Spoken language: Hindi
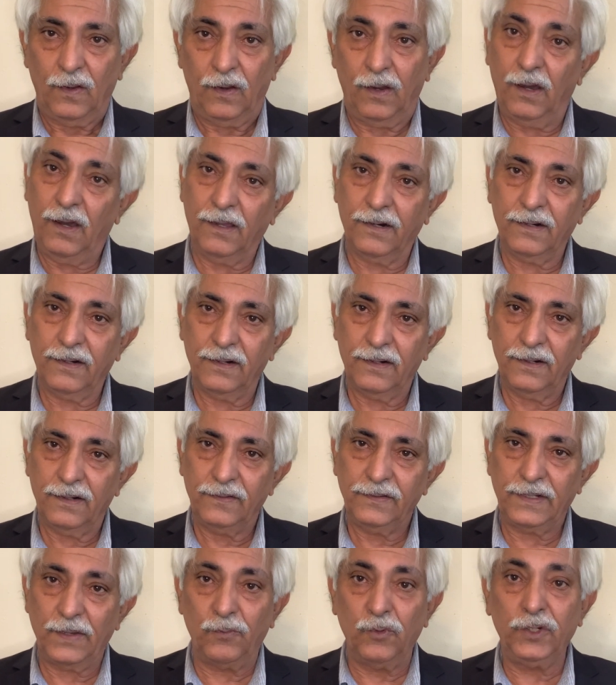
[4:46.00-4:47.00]
और
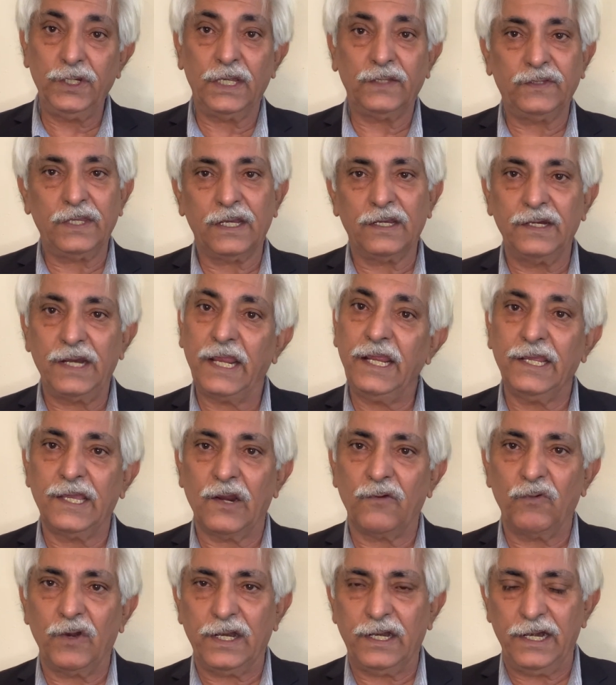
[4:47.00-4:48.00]
जमहूरियत एक नई
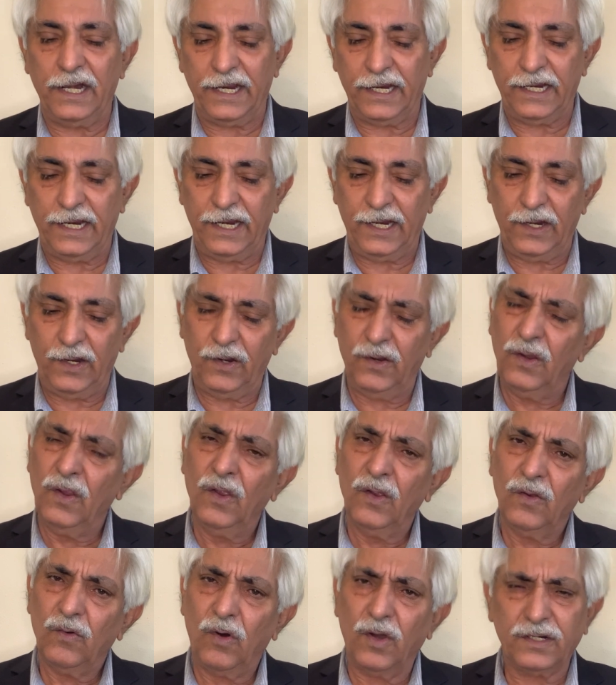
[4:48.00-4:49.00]
करवट लेगी
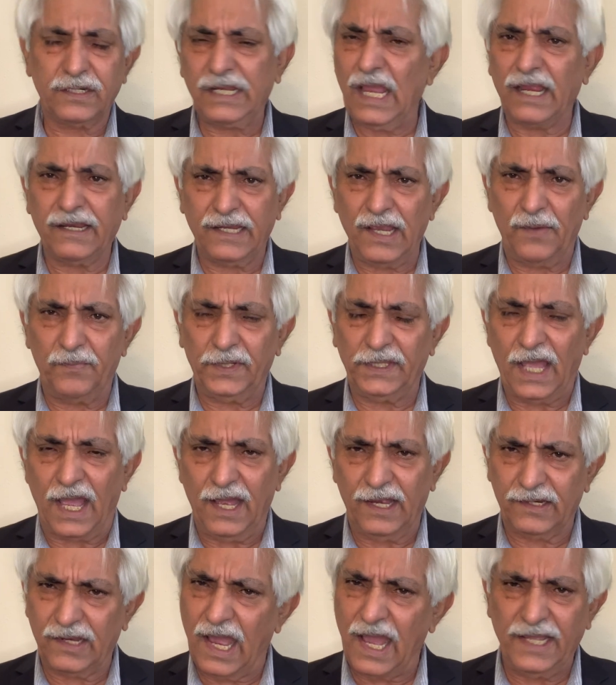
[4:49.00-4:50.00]
और क्या क्या
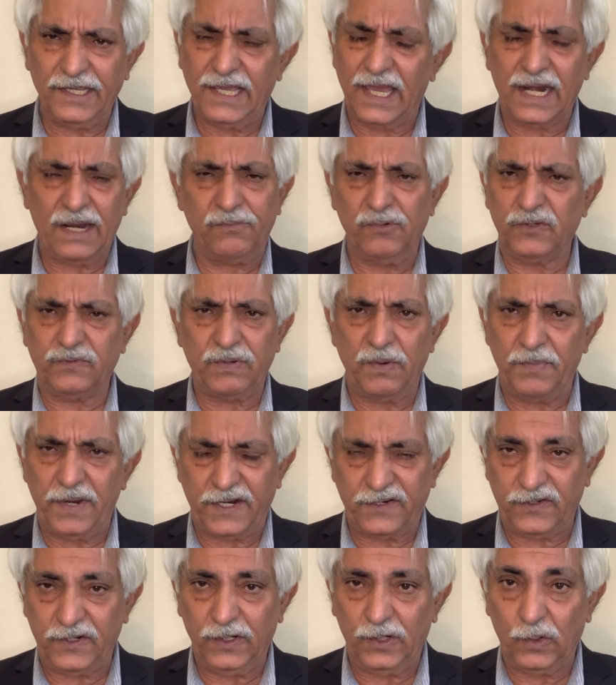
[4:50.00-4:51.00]
बता, कहा जा रहा है मैं उस पर
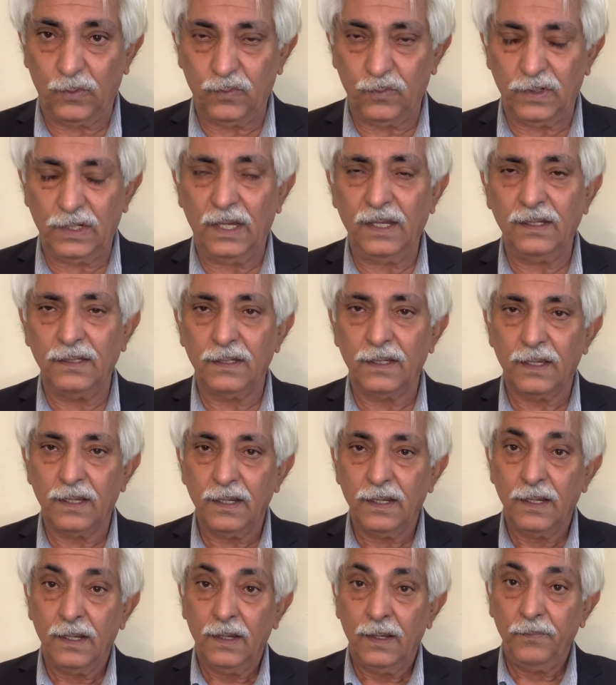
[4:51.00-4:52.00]
बहस नहीं करूँगा
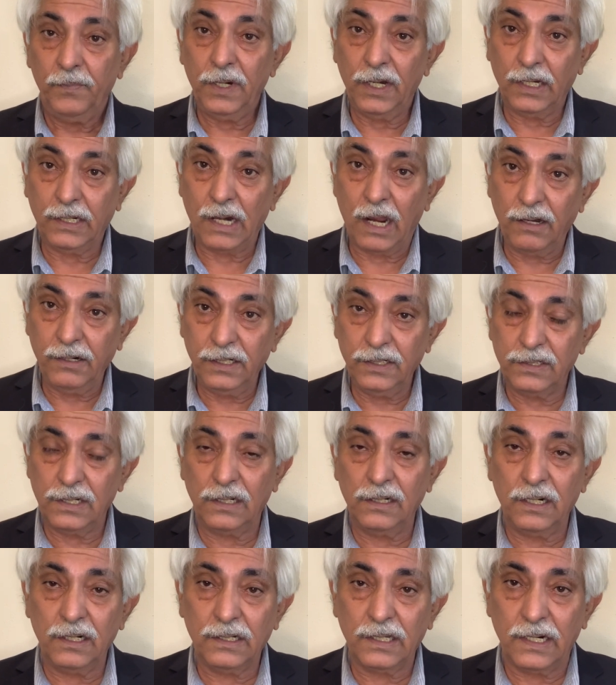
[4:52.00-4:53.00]
फिर अटारनी
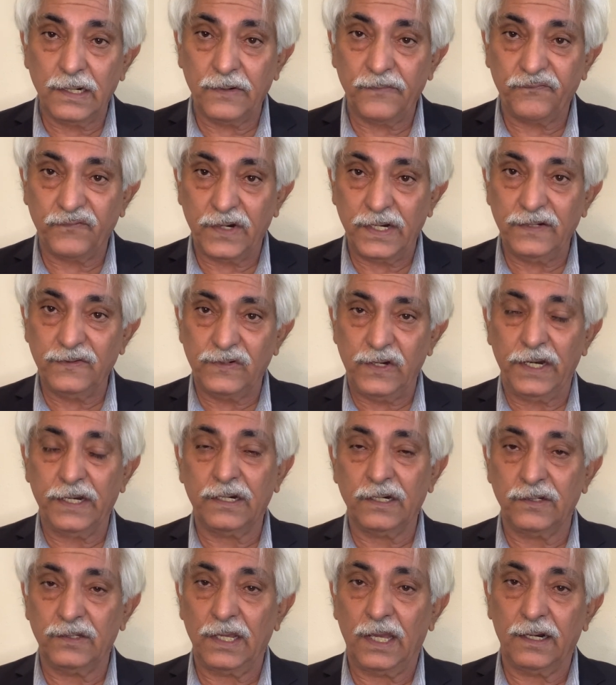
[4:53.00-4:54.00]
जनरल का रेफरेंस
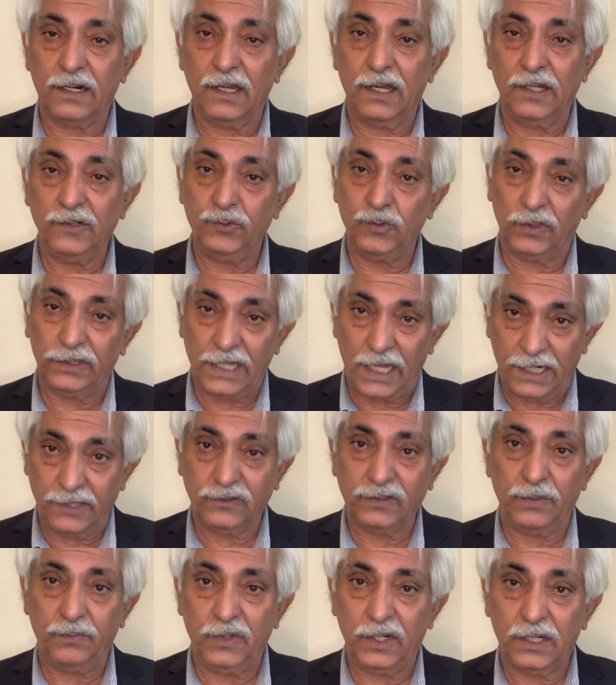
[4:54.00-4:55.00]
लेकर जाना जो अदालत
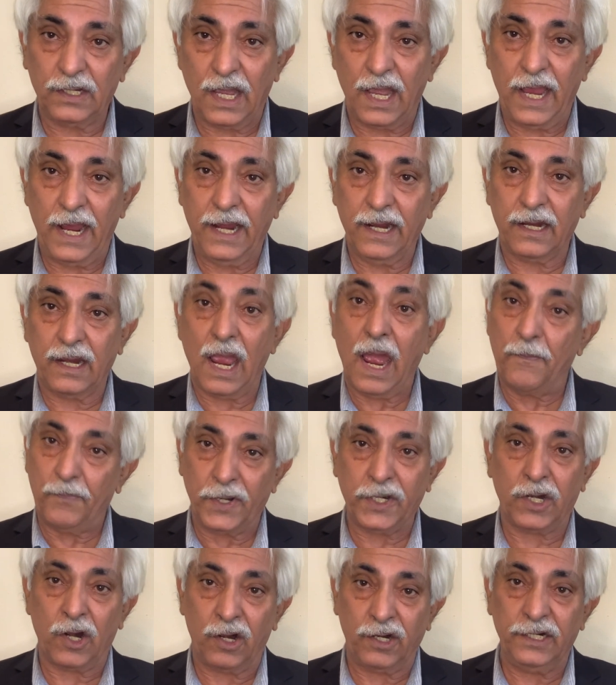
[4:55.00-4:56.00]
ने भी कहा है कि आप
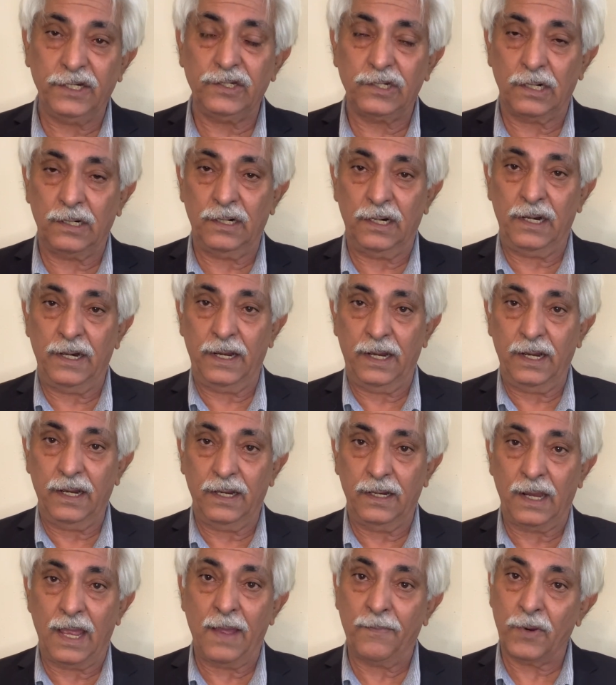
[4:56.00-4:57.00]
अटारनी जनरल
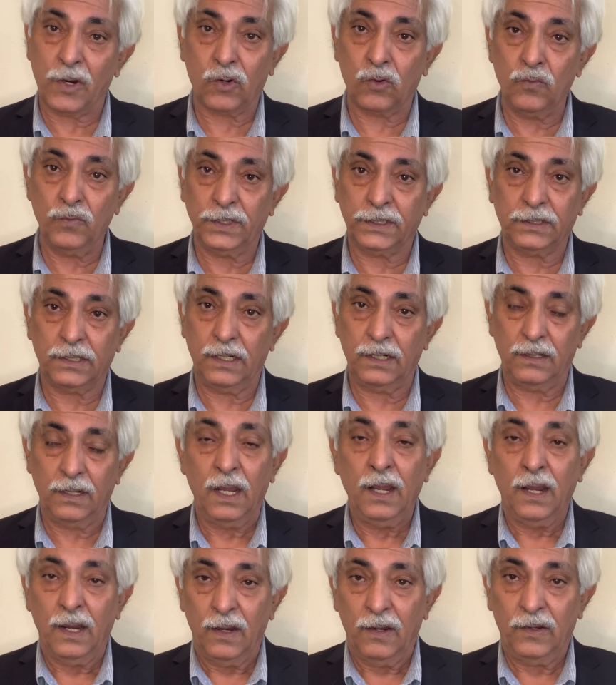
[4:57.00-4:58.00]
हैं आप हकूमत
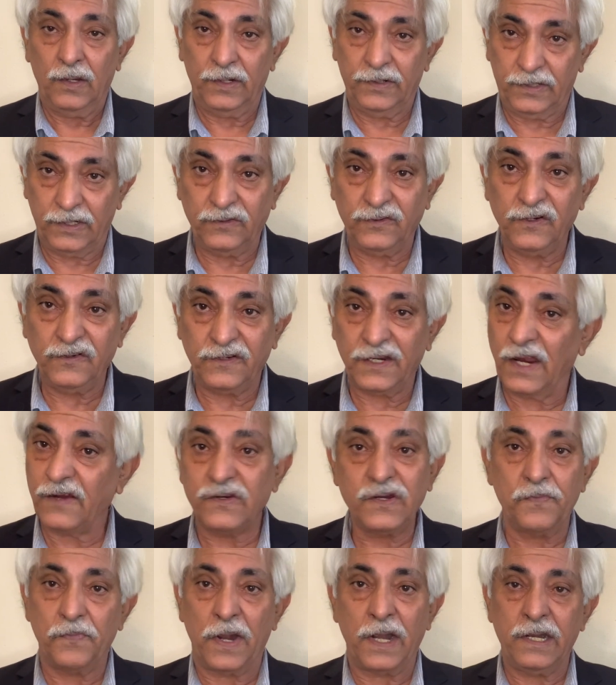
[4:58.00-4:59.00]
के किसी
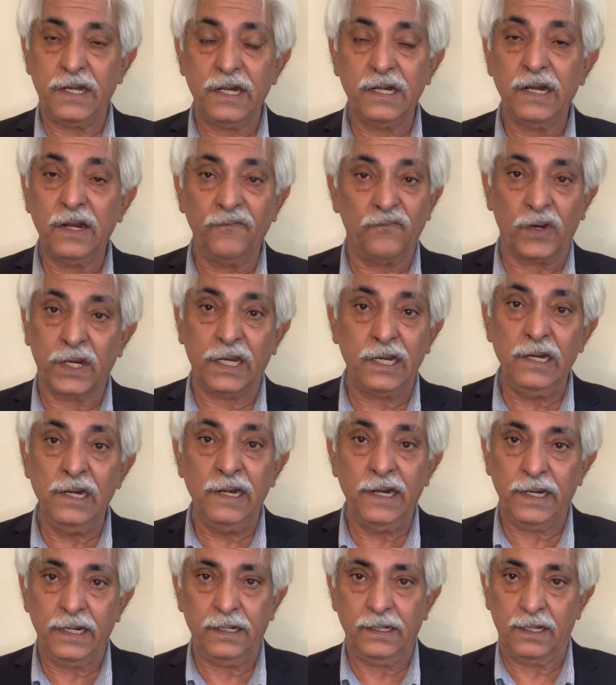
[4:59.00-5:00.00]
सियासी पार्टी के वकील
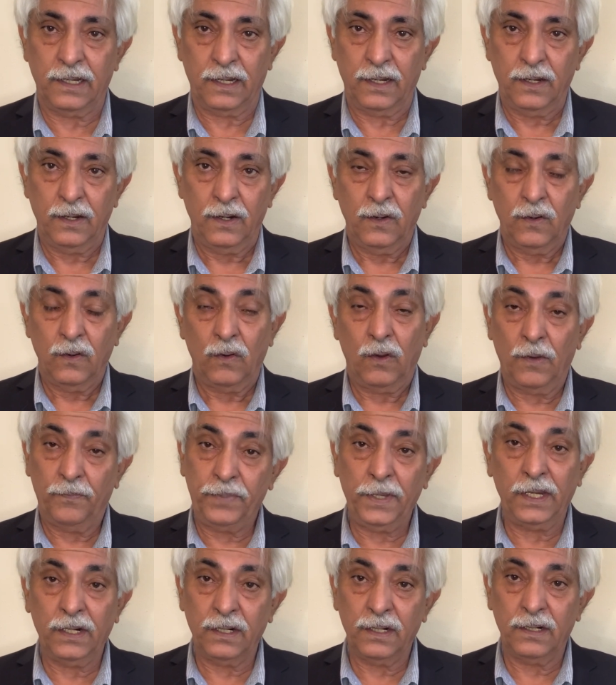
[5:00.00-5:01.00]
नहीं हैं और
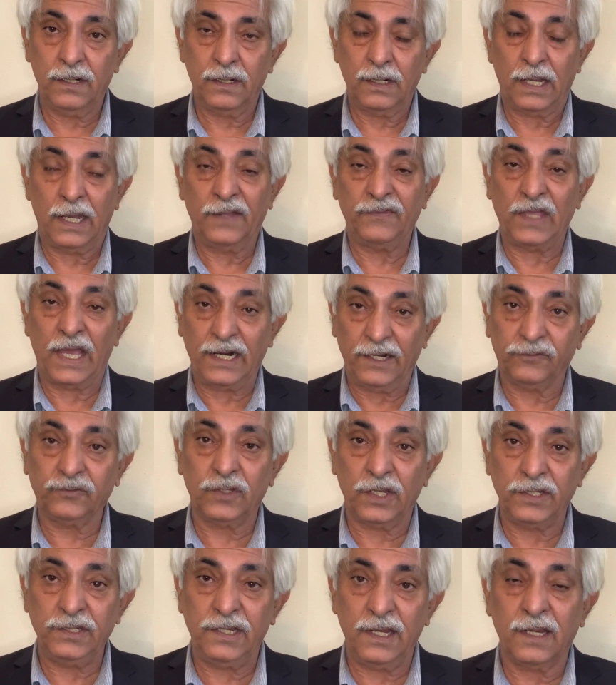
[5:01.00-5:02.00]
फिर अदालत
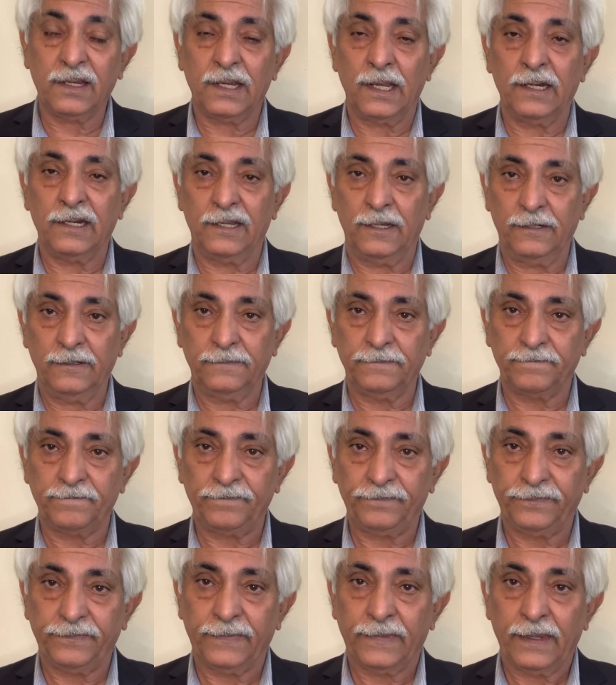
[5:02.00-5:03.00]
का ये कहना
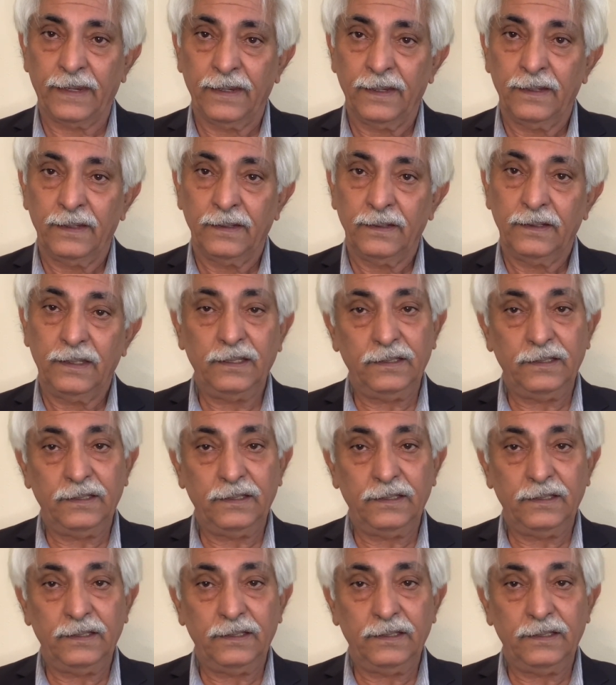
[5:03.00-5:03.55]
कि